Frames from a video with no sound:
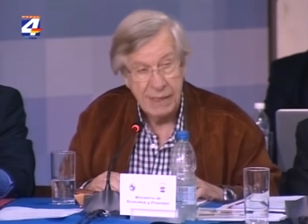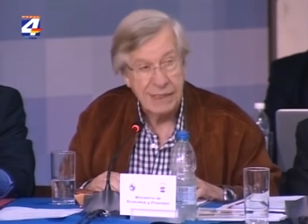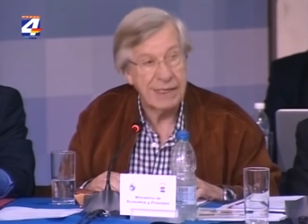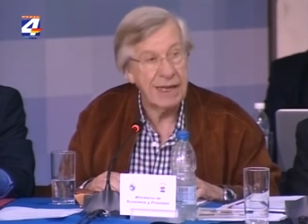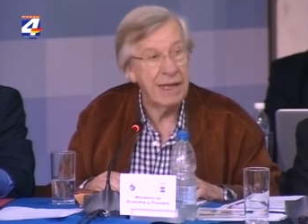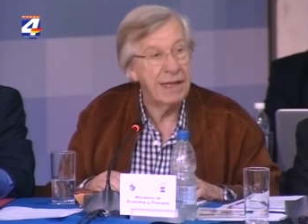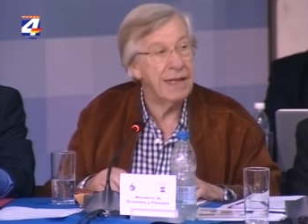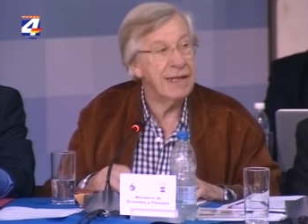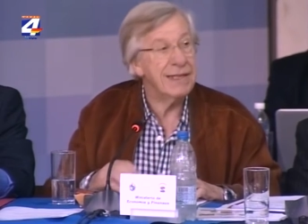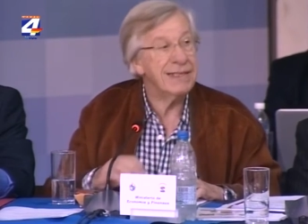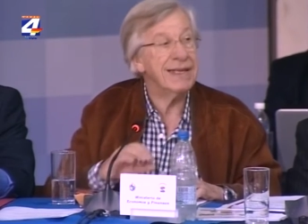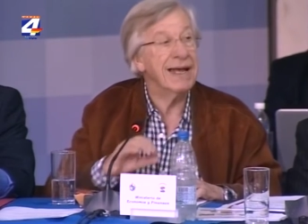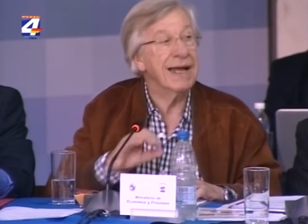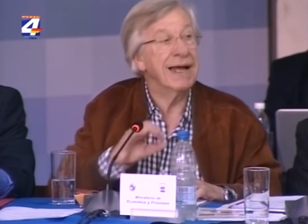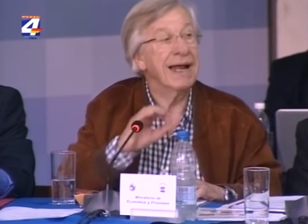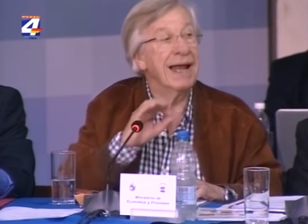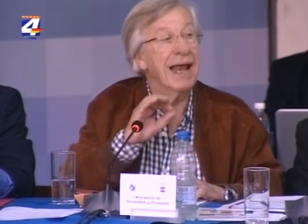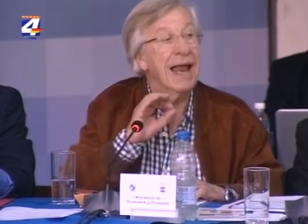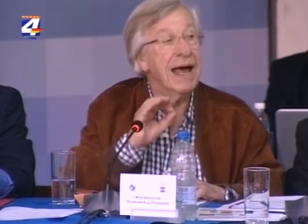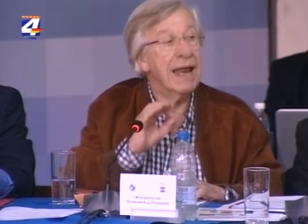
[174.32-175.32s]
se
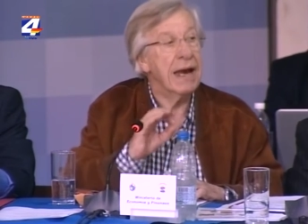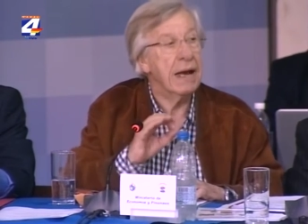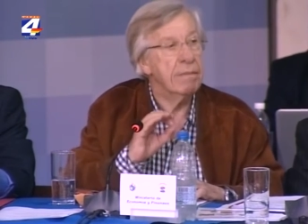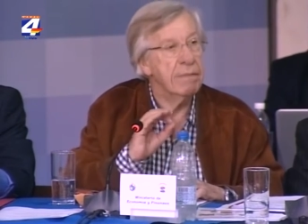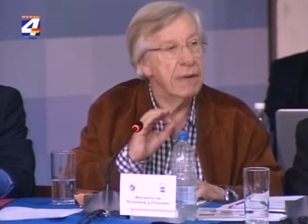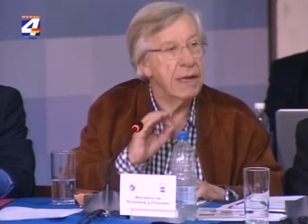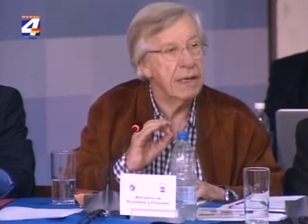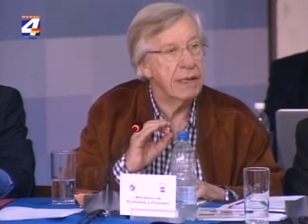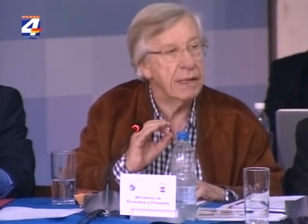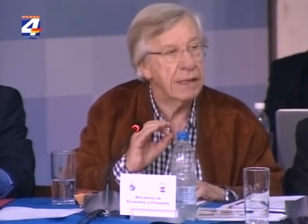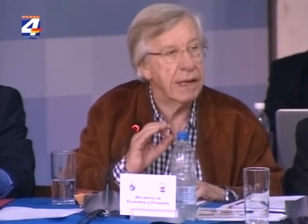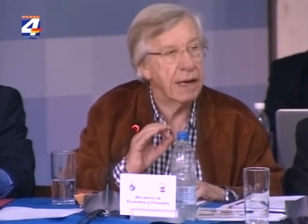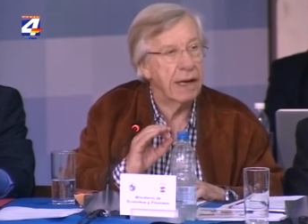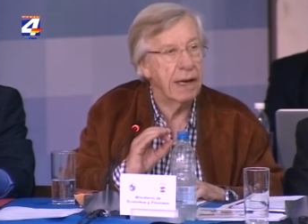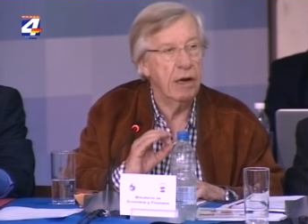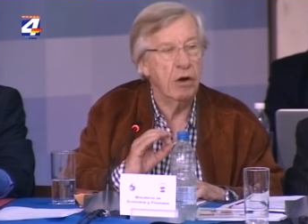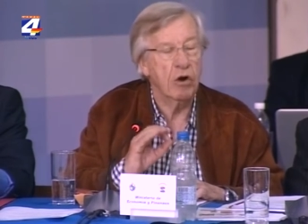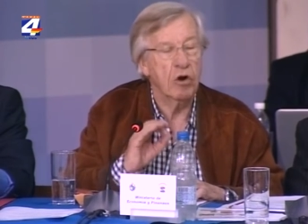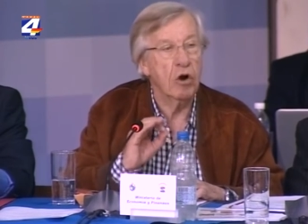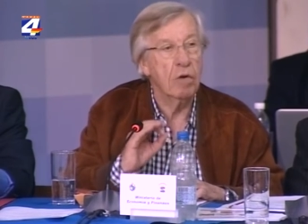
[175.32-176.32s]
dice claramente
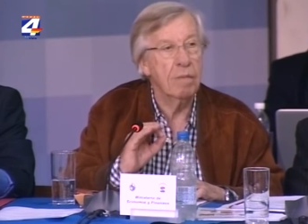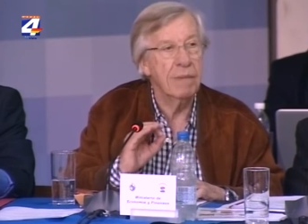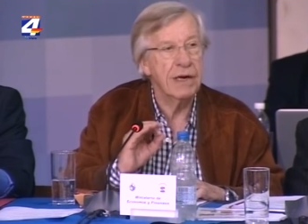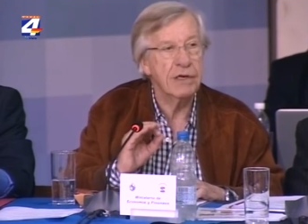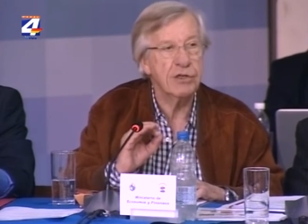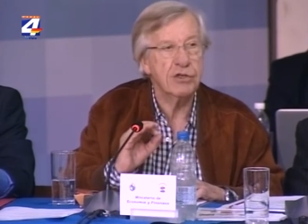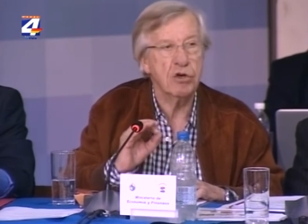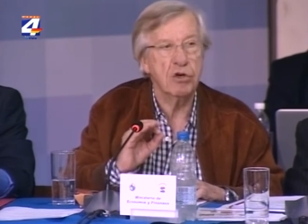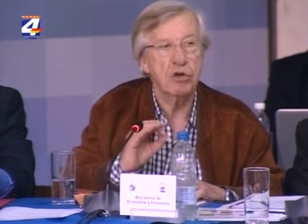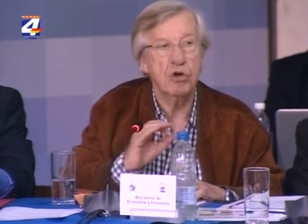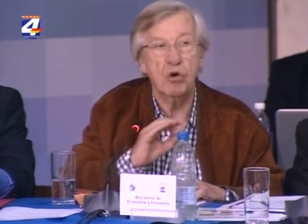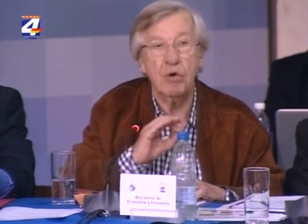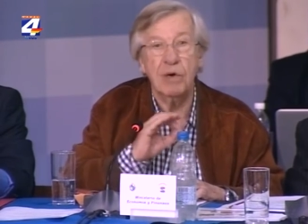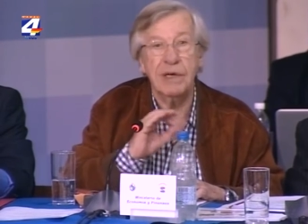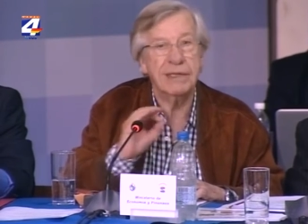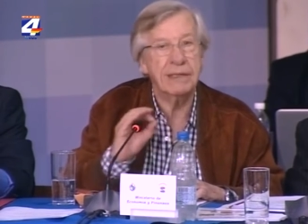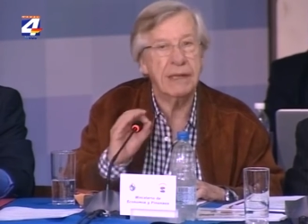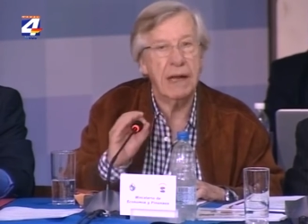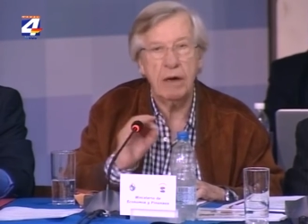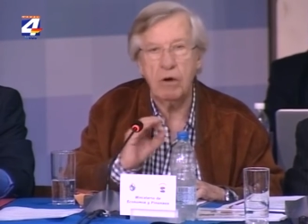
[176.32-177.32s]
que los comercios
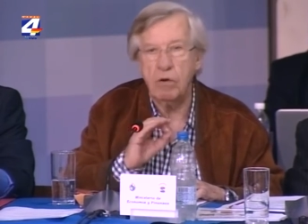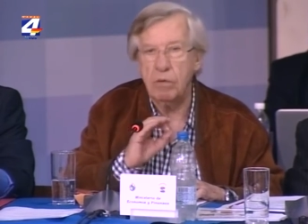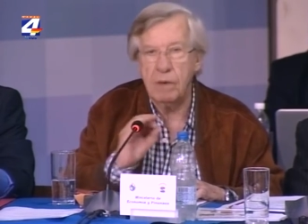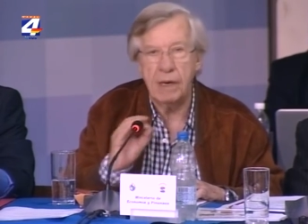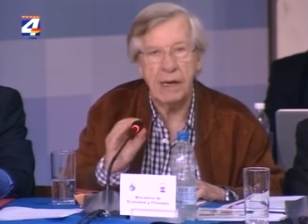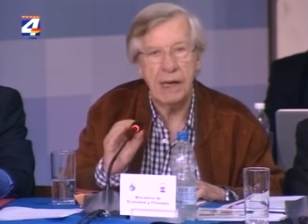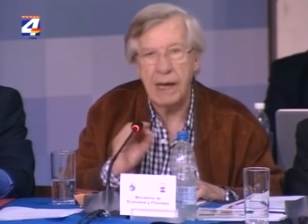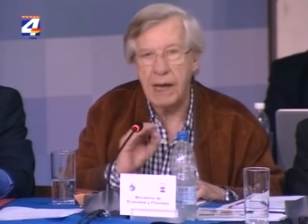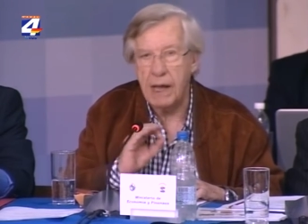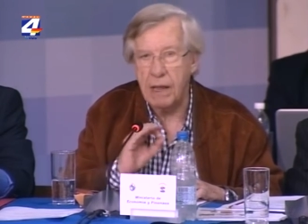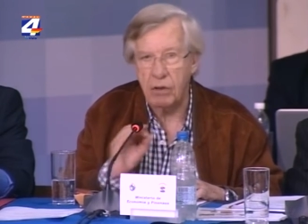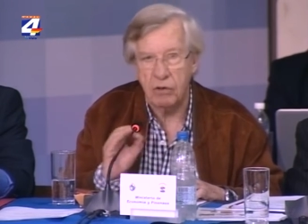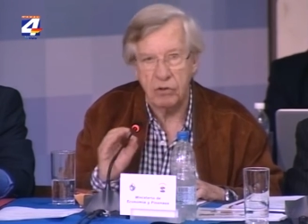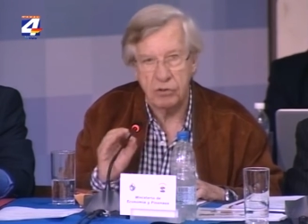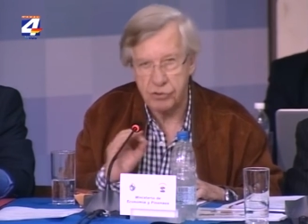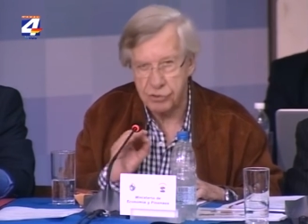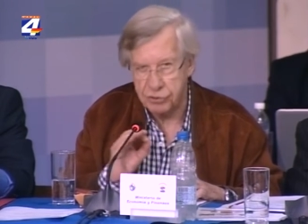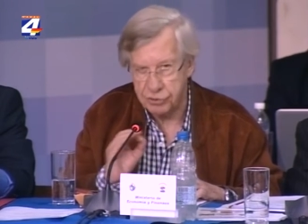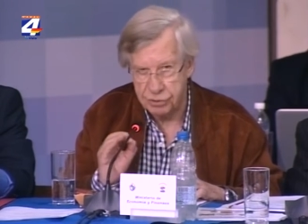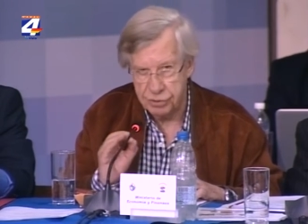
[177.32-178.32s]
no están
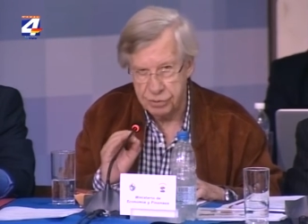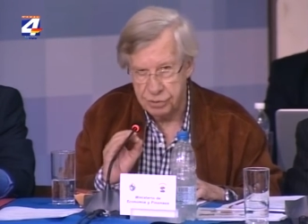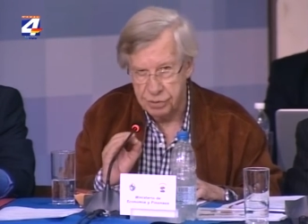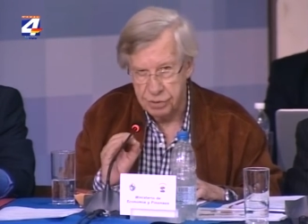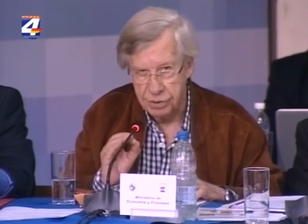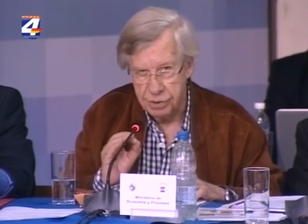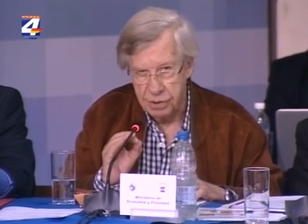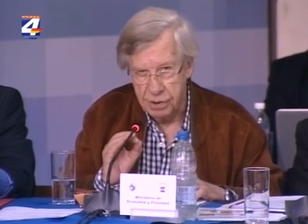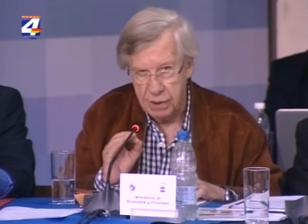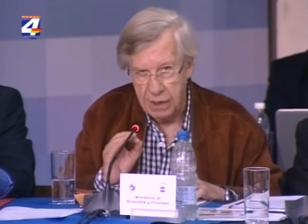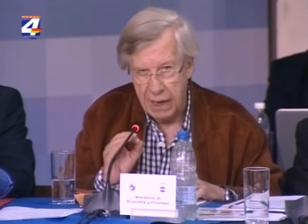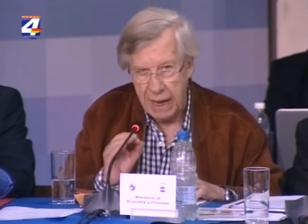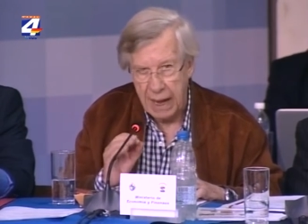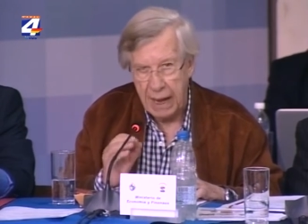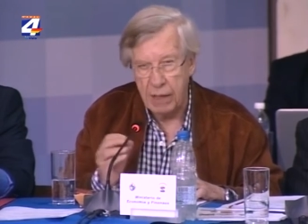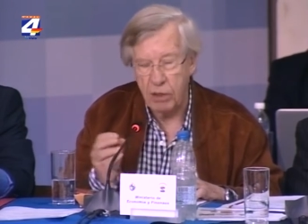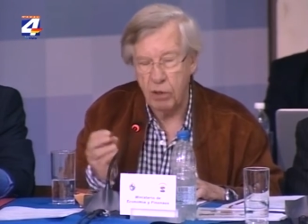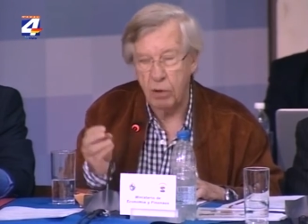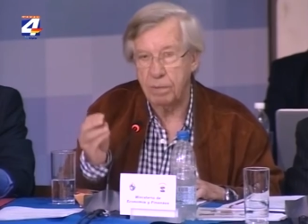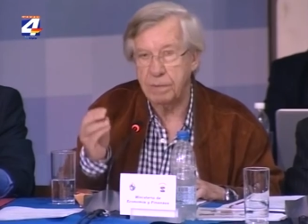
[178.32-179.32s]
obligados
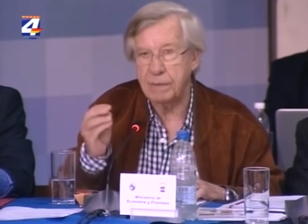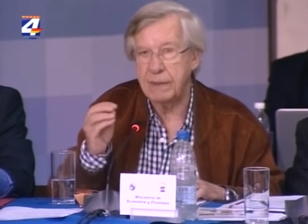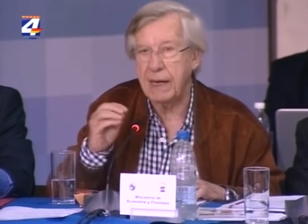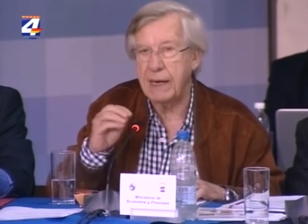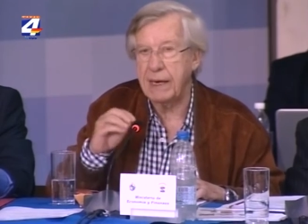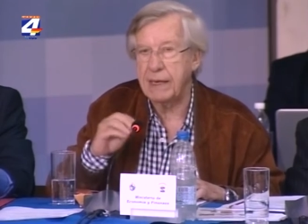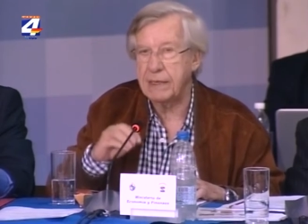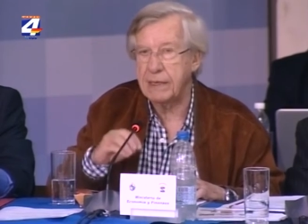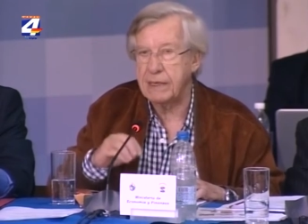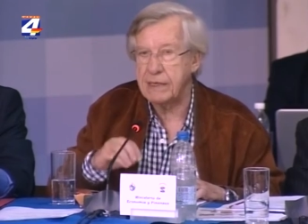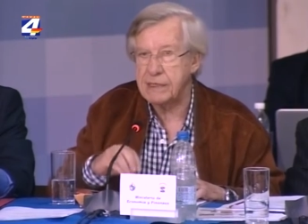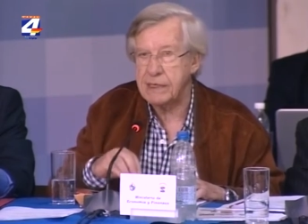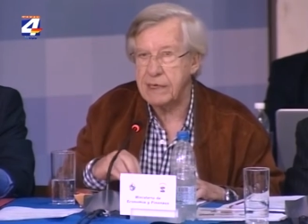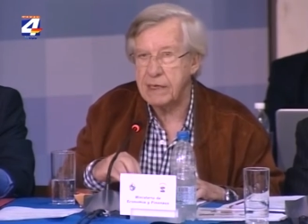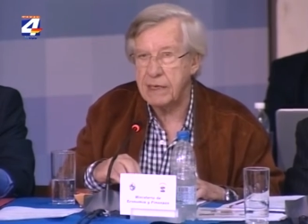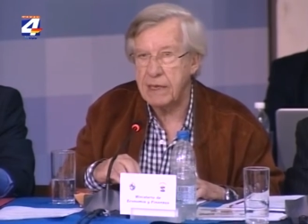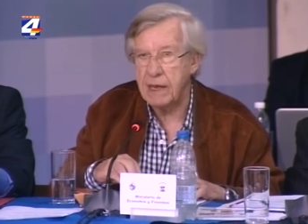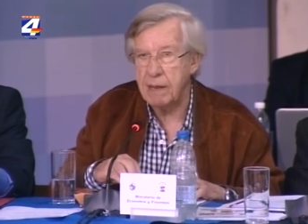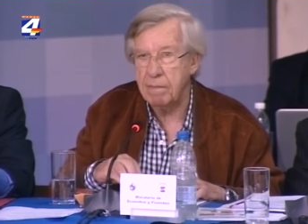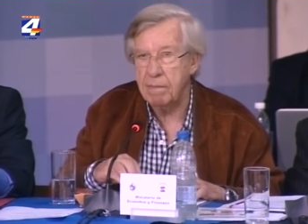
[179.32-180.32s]
a adoptar este
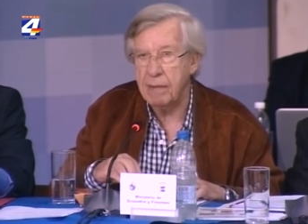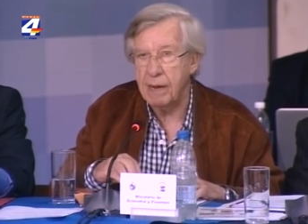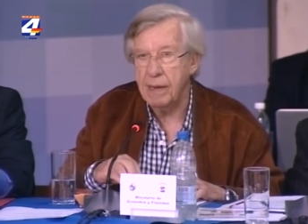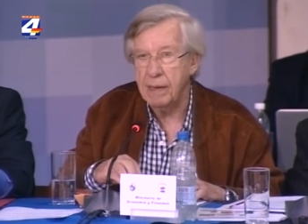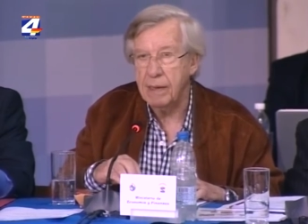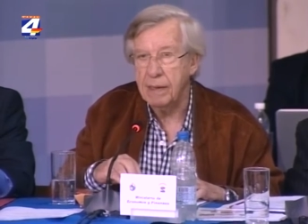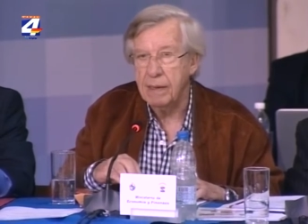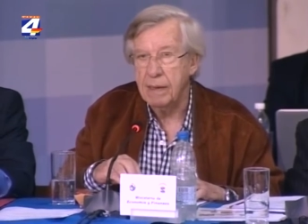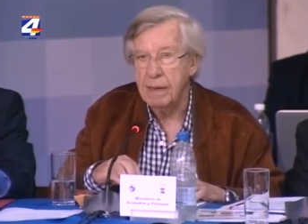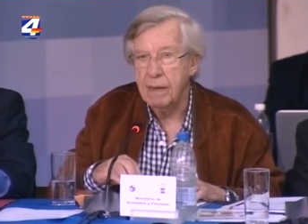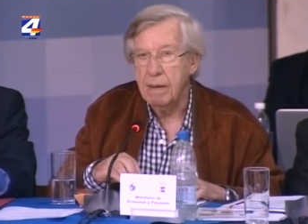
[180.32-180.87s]
sistema,